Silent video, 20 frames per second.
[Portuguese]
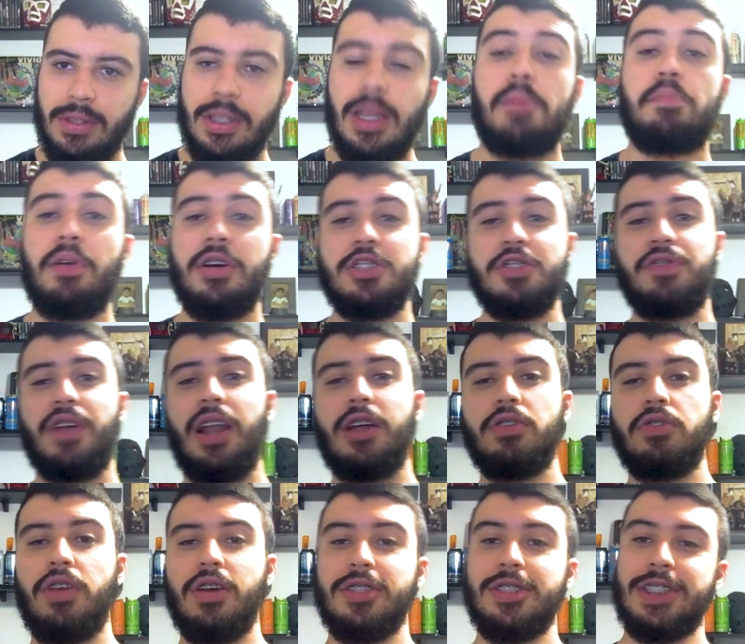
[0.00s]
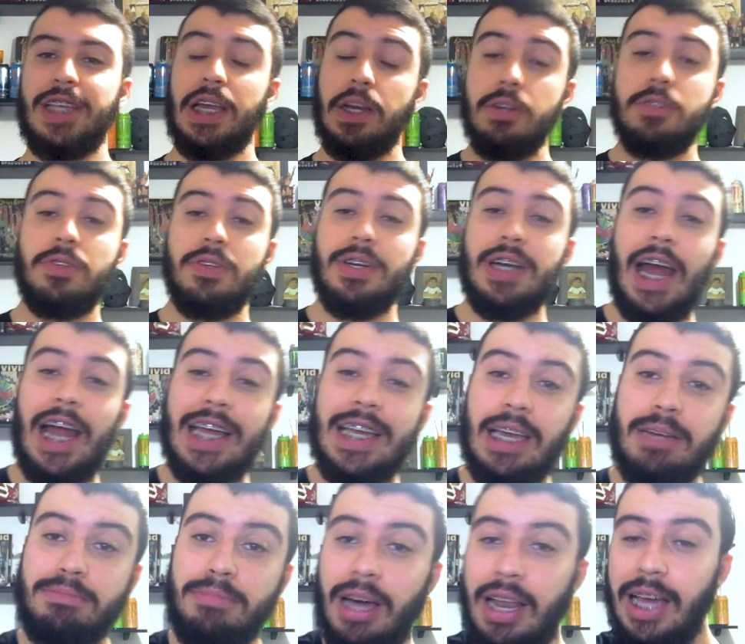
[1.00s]
Depois de falar do nosso segundo lugar,
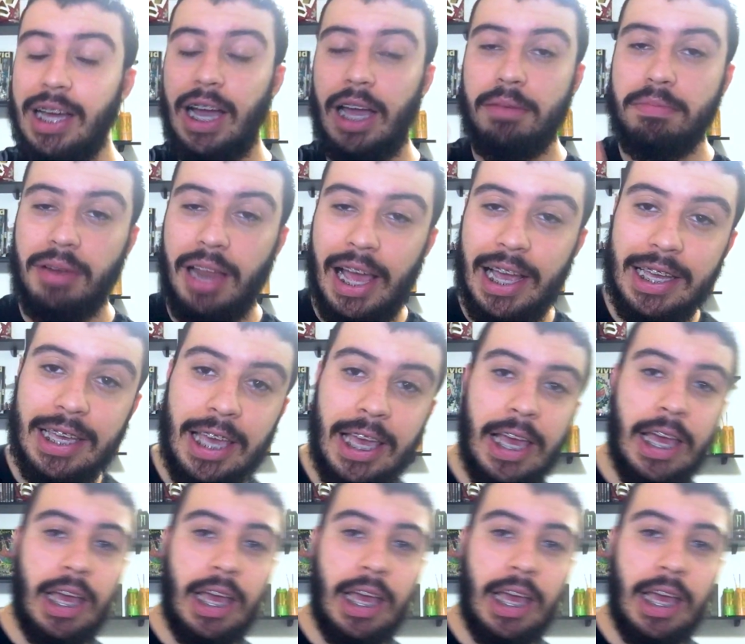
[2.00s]
que é Malakai Black,